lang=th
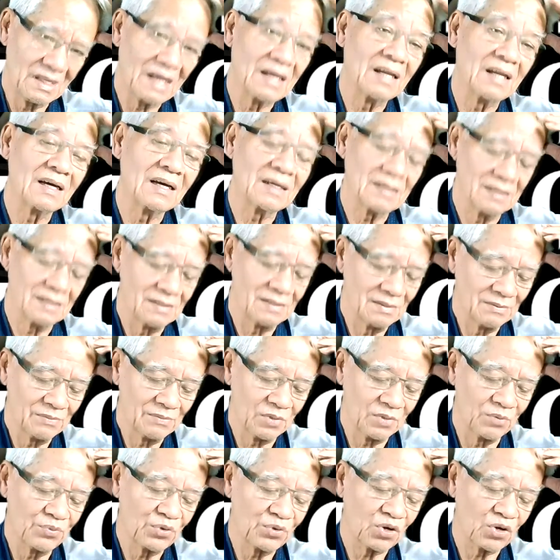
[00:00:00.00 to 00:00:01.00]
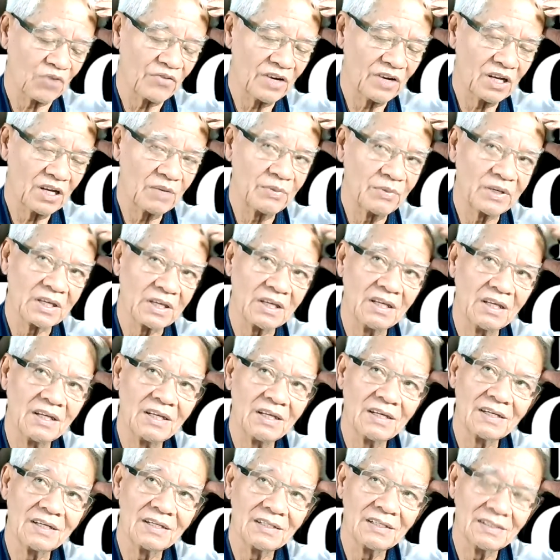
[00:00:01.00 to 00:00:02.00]
นั่นแหละผมตอบไปแล้วเมื่อกี้
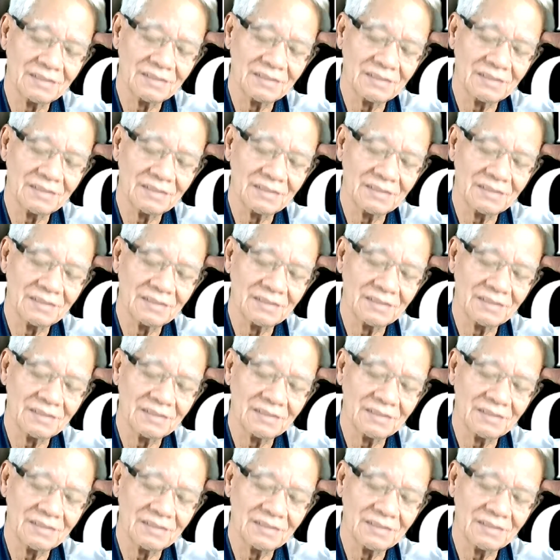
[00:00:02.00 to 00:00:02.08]
เนี่ย